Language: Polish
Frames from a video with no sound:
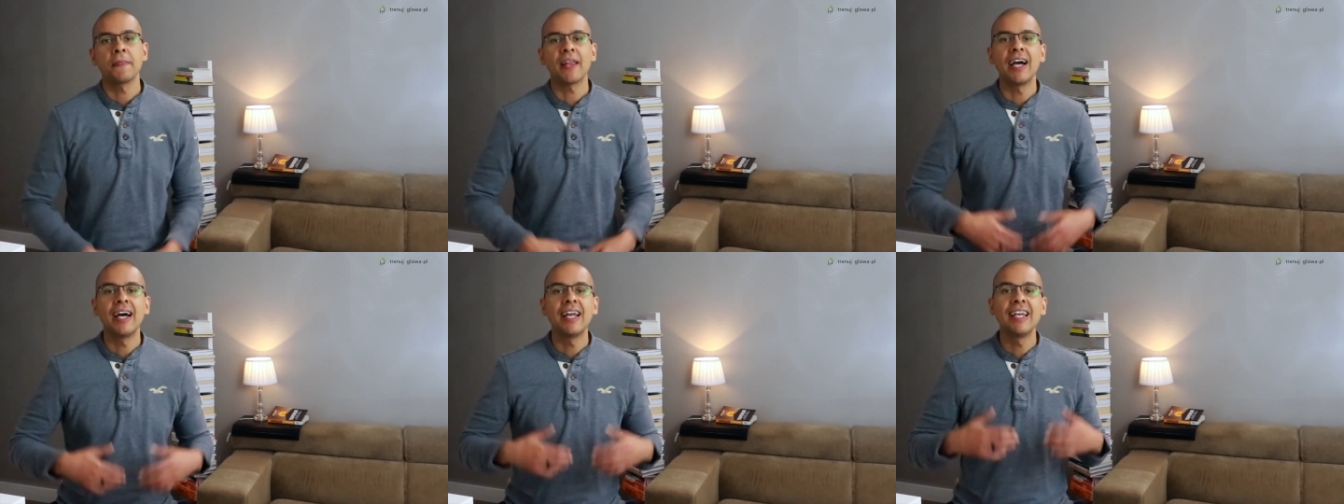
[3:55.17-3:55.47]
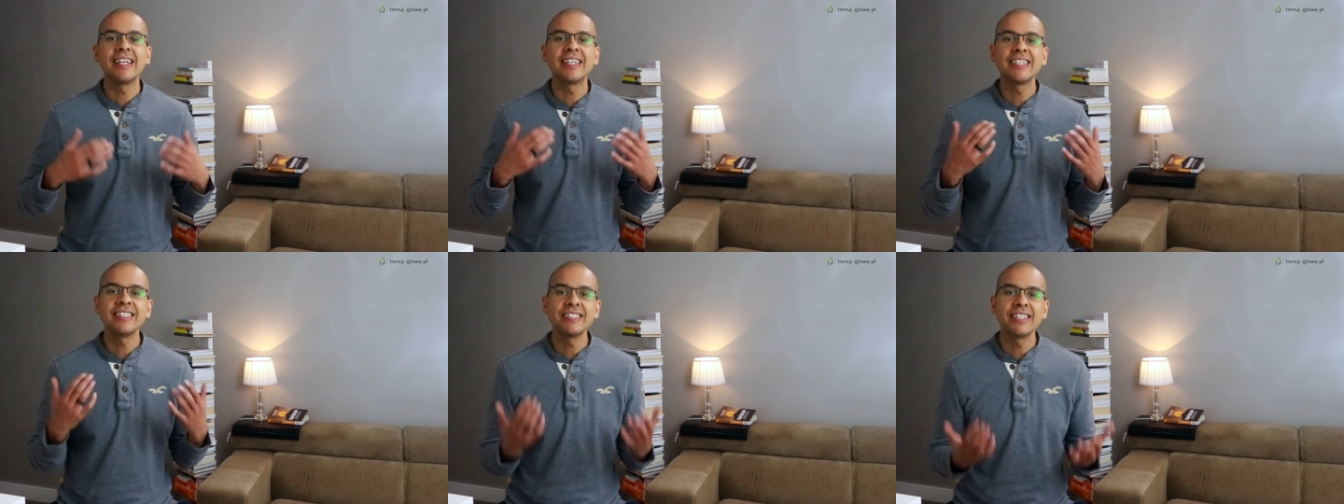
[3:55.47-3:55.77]

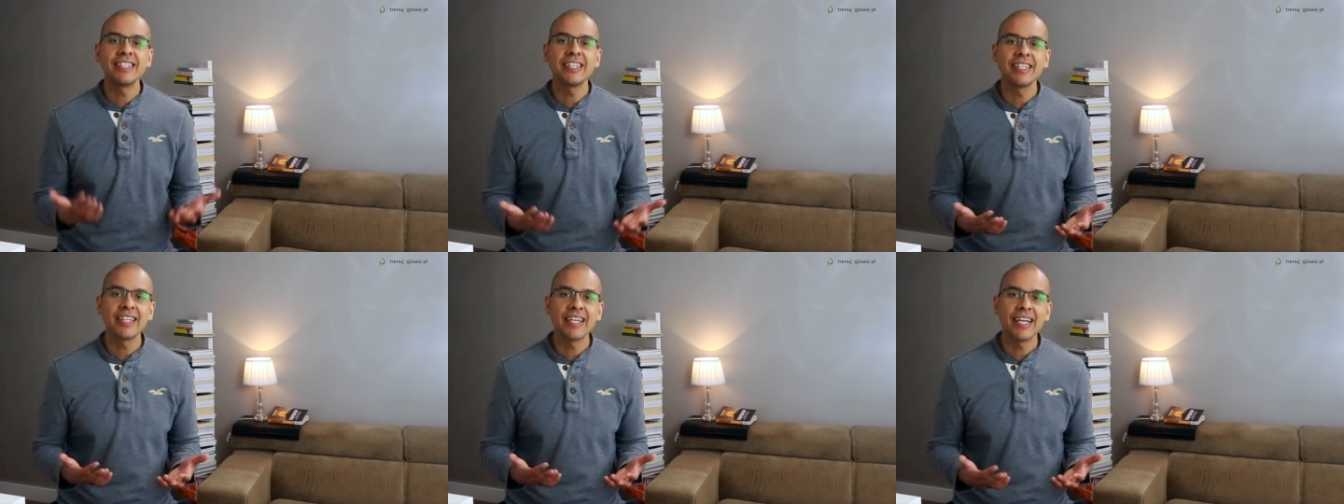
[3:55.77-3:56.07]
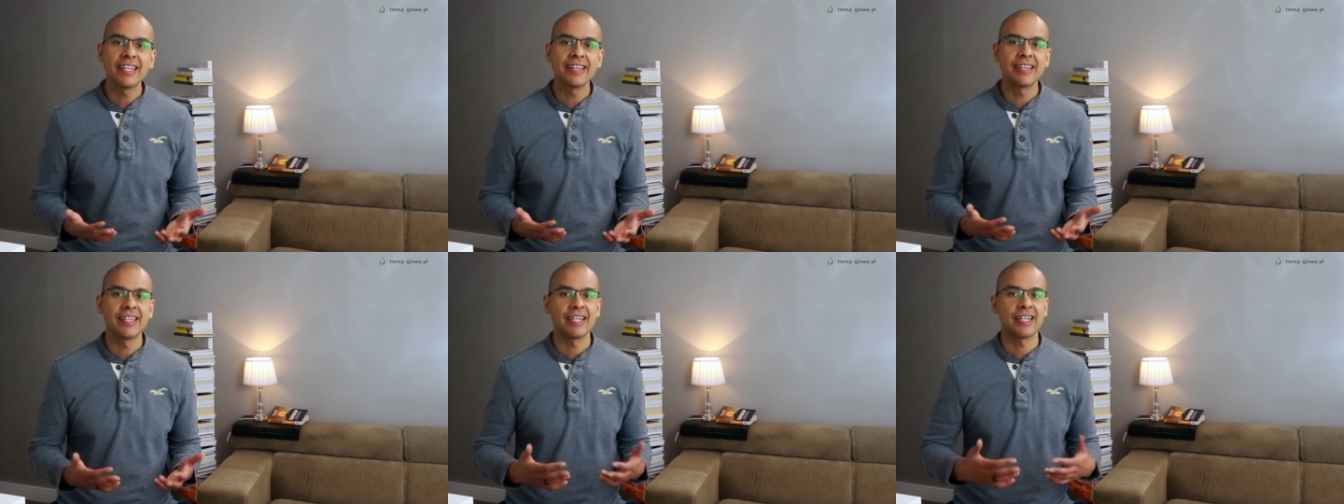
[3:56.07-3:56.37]
Ale jeśli
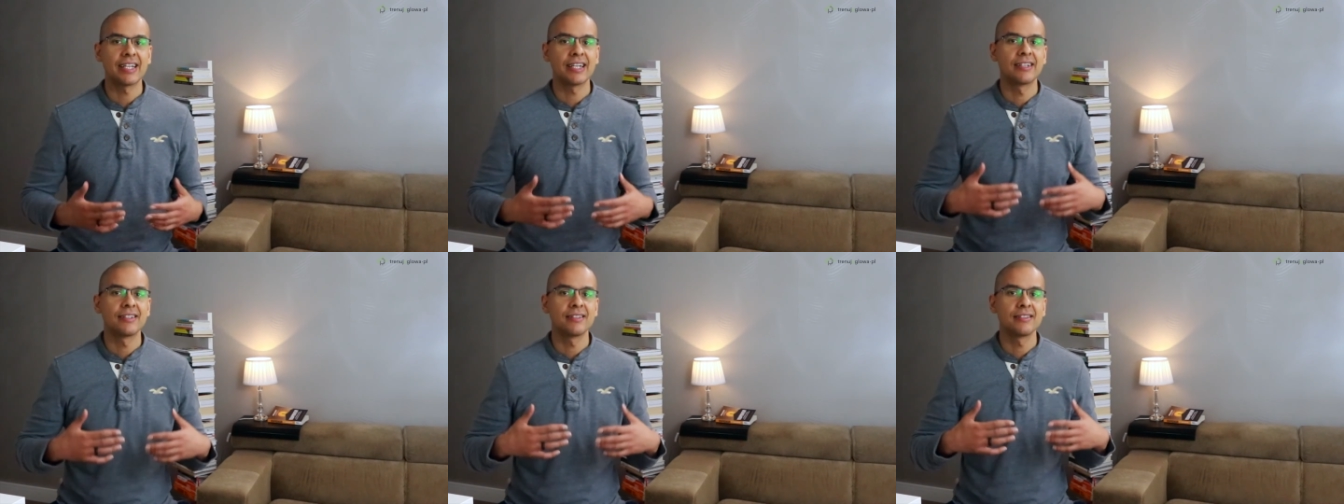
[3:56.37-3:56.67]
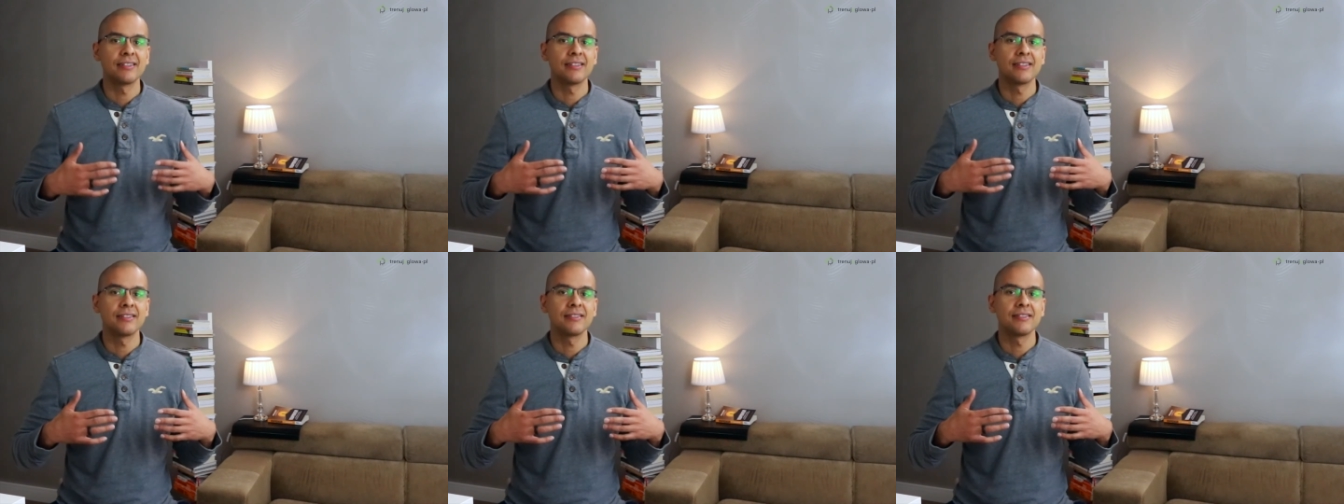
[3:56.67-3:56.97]
jednak
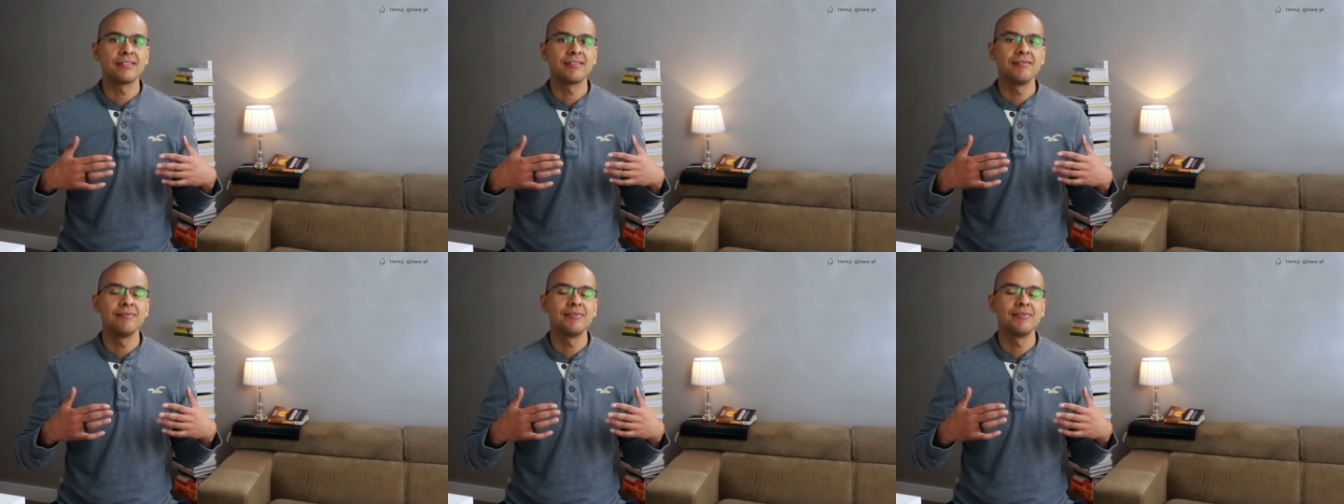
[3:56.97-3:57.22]
e,